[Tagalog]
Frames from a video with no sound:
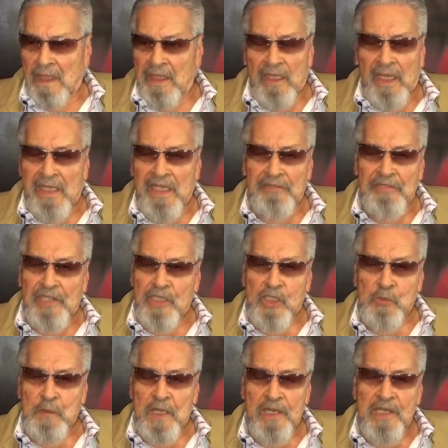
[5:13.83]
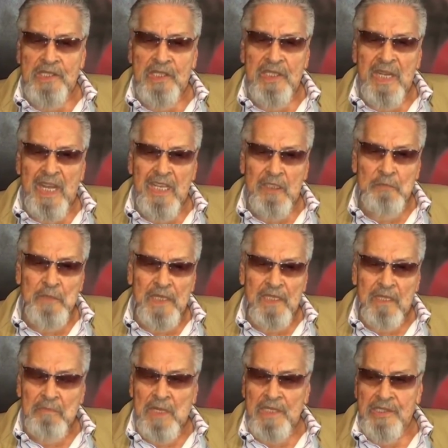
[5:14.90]
So, ano, never experience a
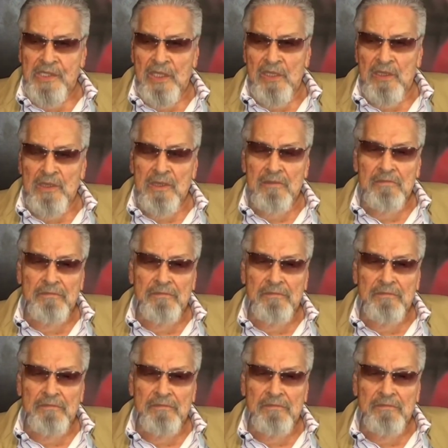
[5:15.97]
nightmare in martial law.